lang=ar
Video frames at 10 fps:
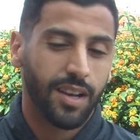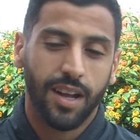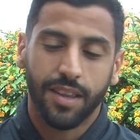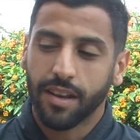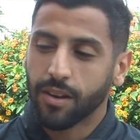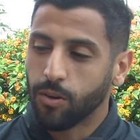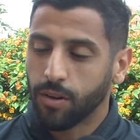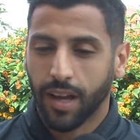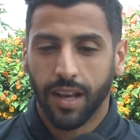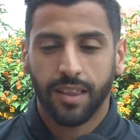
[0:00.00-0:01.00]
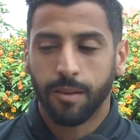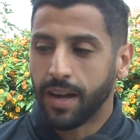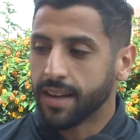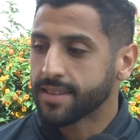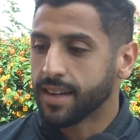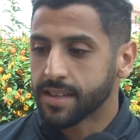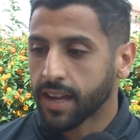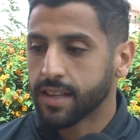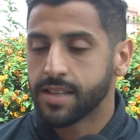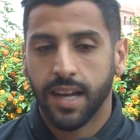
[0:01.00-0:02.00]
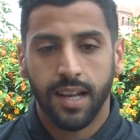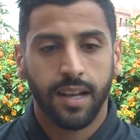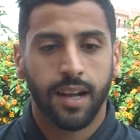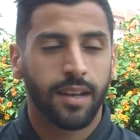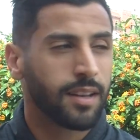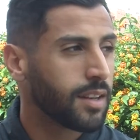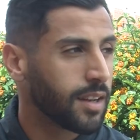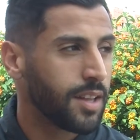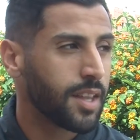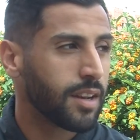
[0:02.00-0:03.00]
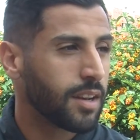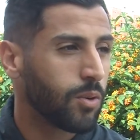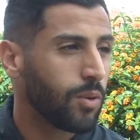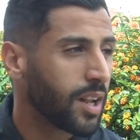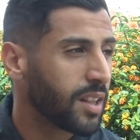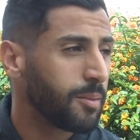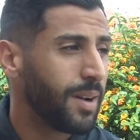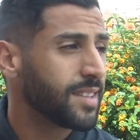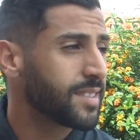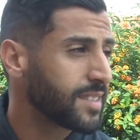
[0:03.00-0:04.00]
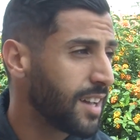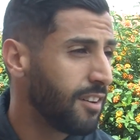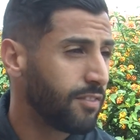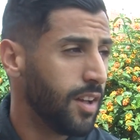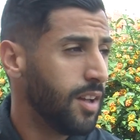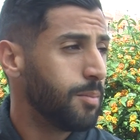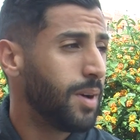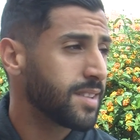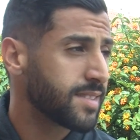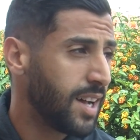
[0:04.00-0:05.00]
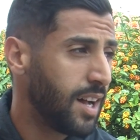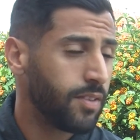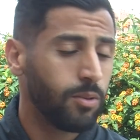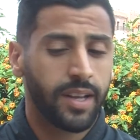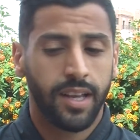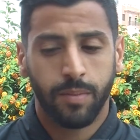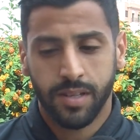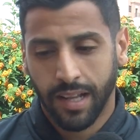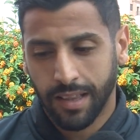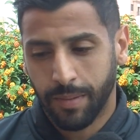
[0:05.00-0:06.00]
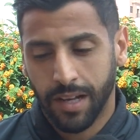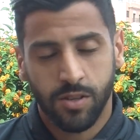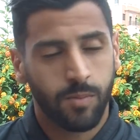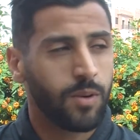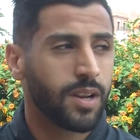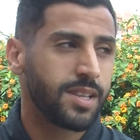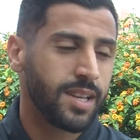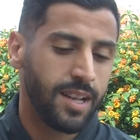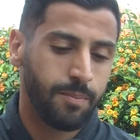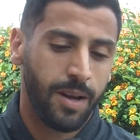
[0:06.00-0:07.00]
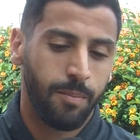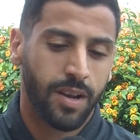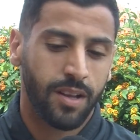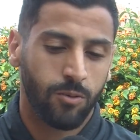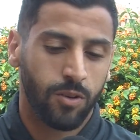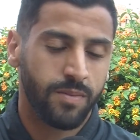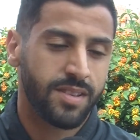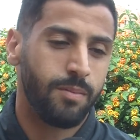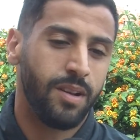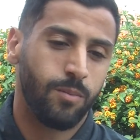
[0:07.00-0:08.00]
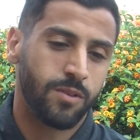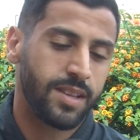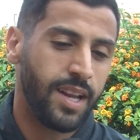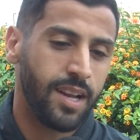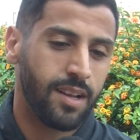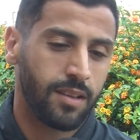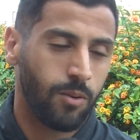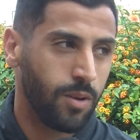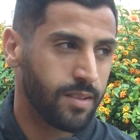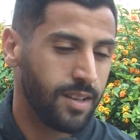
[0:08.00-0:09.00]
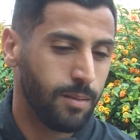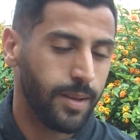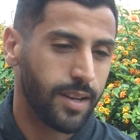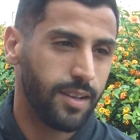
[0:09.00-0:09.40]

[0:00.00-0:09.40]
نقدر نكون غلطت مع الصديق ديالي نقدر نكون غلطت مع الستاف مع الصحافه ولكن باش نغلط مع الجمهور ديالي ما عمرها تكون مسابع المستحيلات اخويا صاحبي